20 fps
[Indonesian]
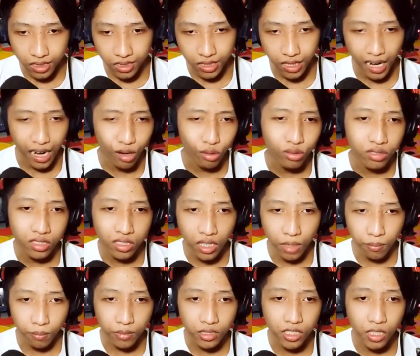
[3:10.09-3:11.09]
terlalu
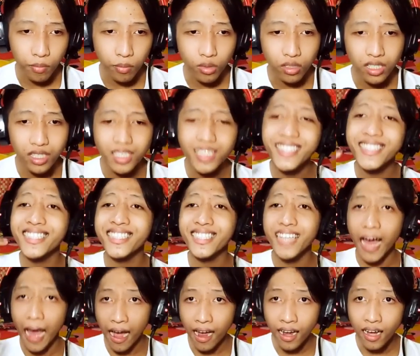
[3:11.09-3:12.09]
siang meskipun ini
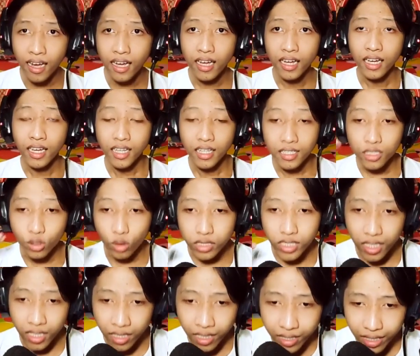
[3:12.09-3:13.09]
siang
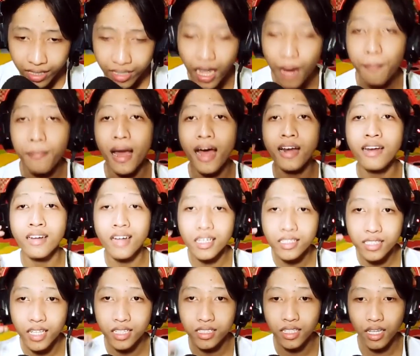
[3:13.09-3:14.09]
cuacanya tidak
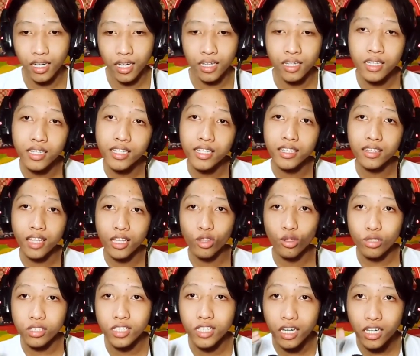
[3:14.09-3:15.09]
panas guys ya karena kita
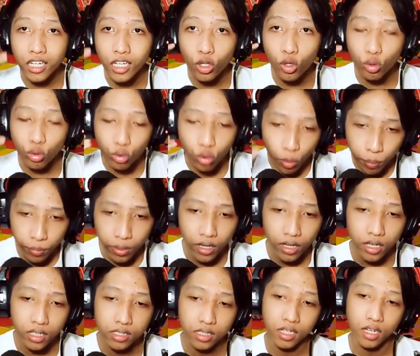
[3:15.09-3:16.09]
itu sedang di kutub ya
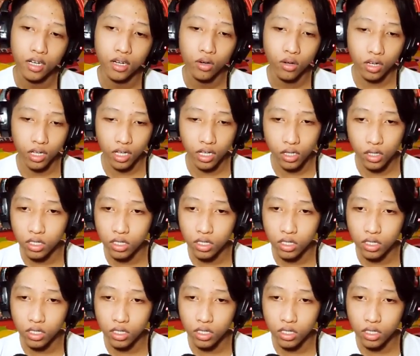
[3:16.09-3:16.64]
guys ya oke